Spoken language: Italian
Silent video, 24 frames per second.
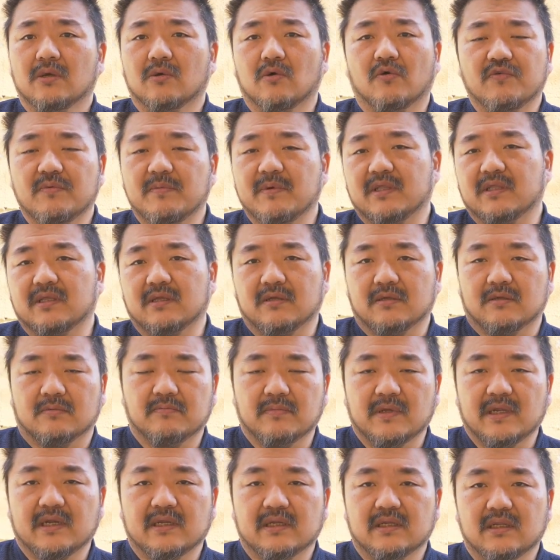Ovviamente
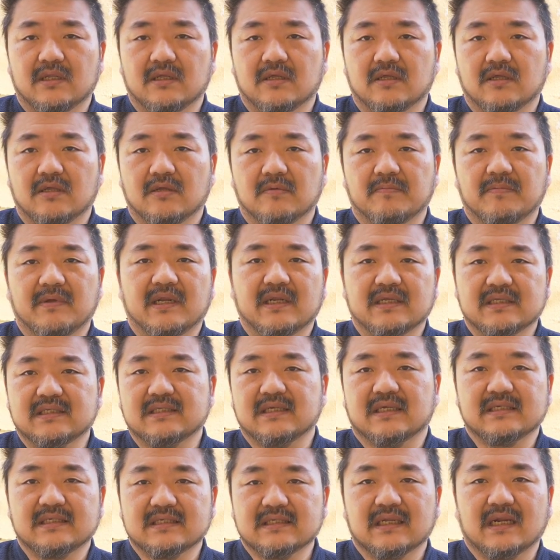per, il, per,
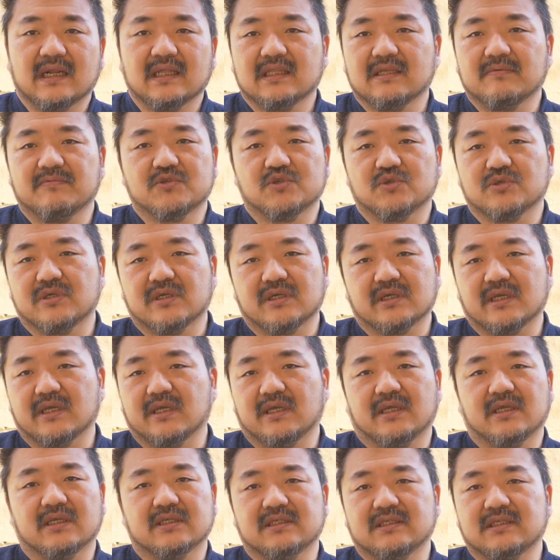essere estratti bisogna
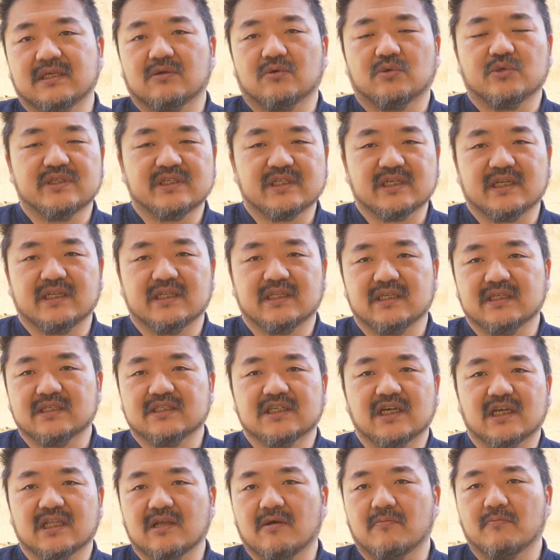che siano iscritti
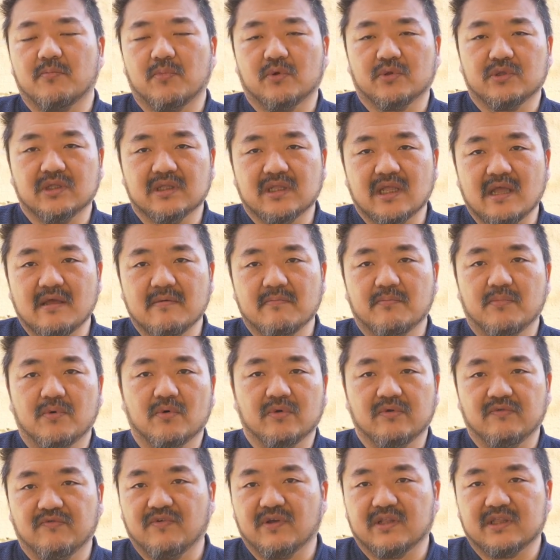già da un po' di
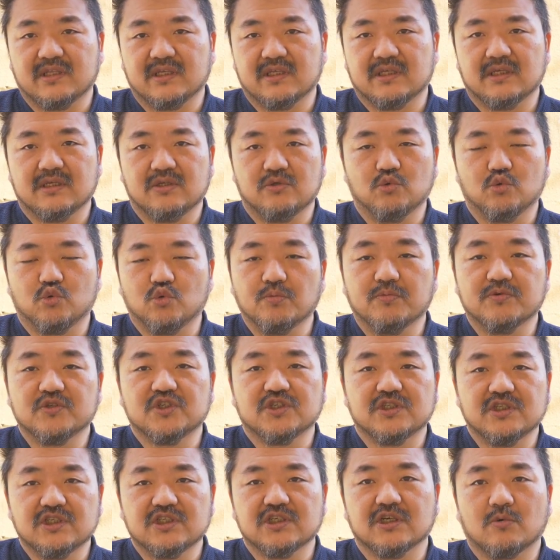tempo, infatti YouTube
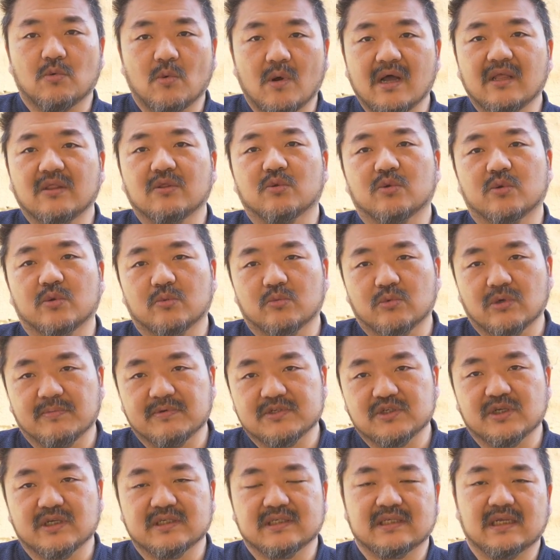ci dice quando una
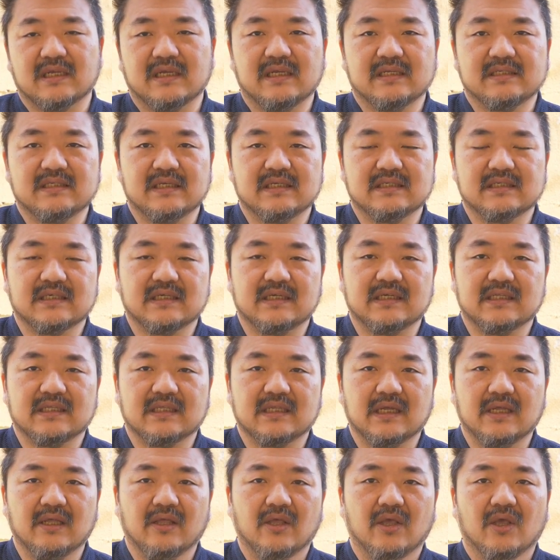persona è, si è
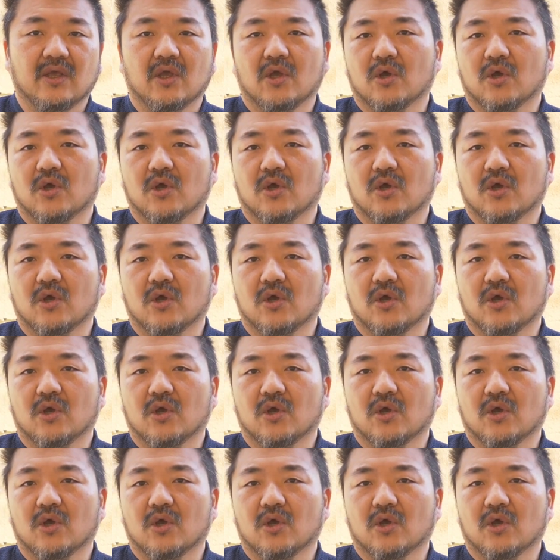iscritta,